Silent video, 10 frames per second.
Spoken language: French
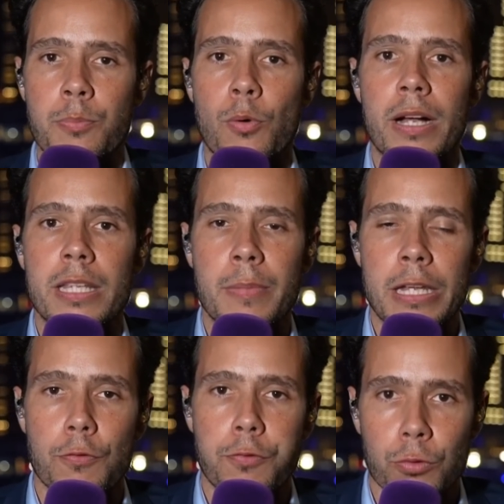pour
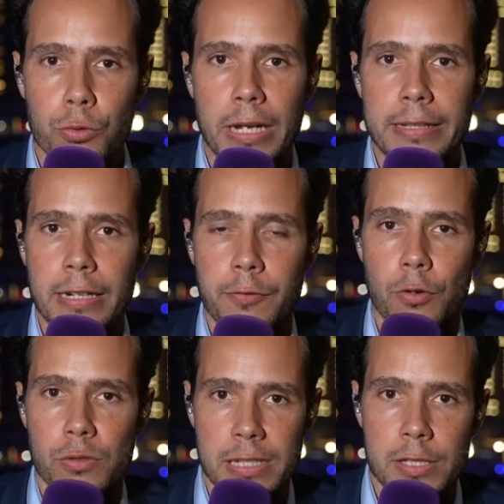animer le front de l'attaque
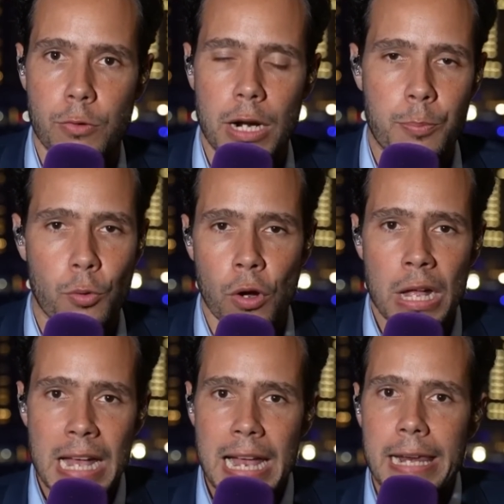française. Voilà pour euh,
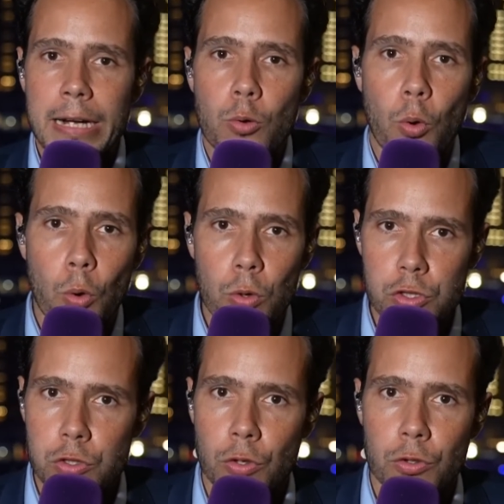les grosses